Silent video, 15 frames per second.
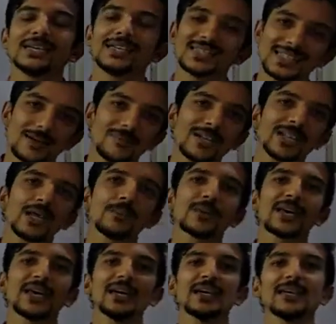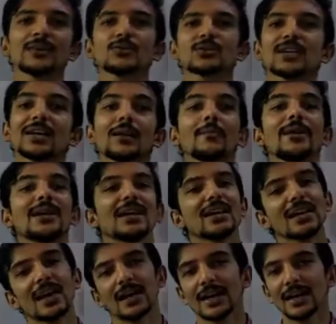इसका मतलब क्या है कि उसका रिमाइंडर
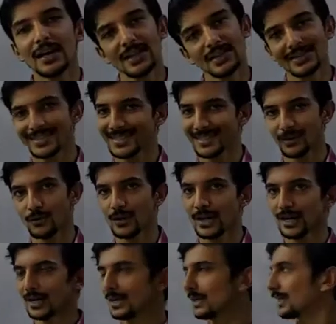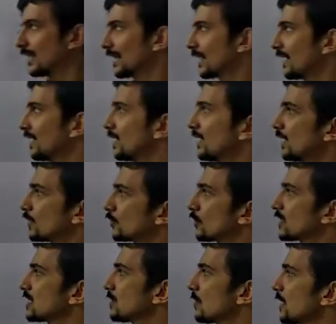क्या आ रहा है जीरो आ रहा है ठीक है तो
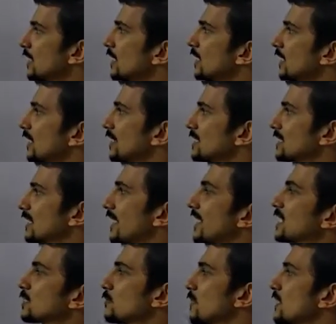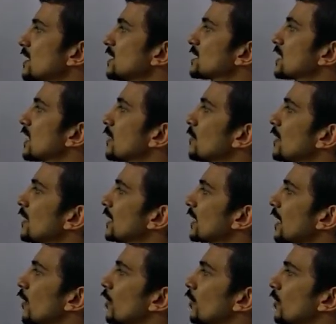इसी में इस केस में इसका रिमाइंडर
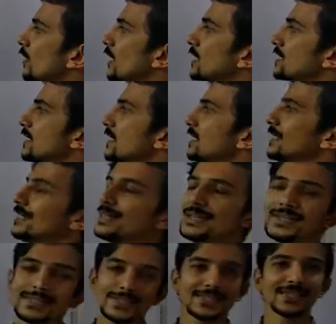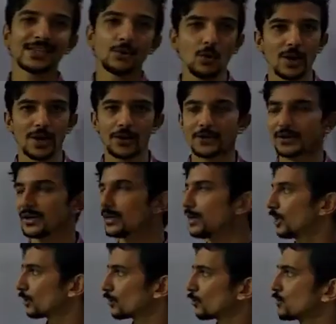क्या हो रहा होगा ऐसे जीरो आ रहा होगा
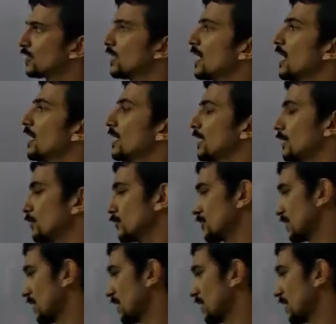तो उसी कहानी का यूज